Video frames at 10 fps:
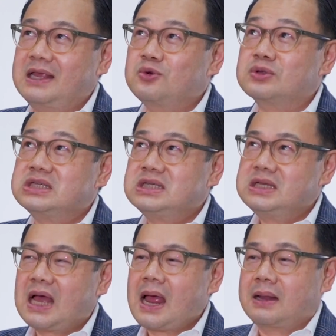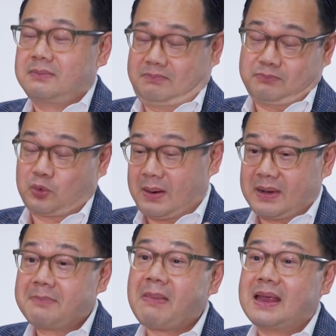ที่กุชชี่ได้ ตัวเอง
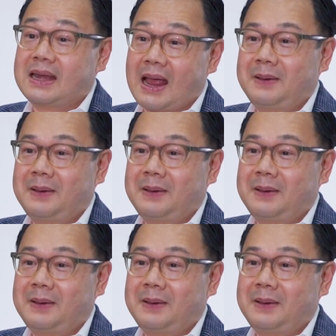ไม่ได้ไปนะ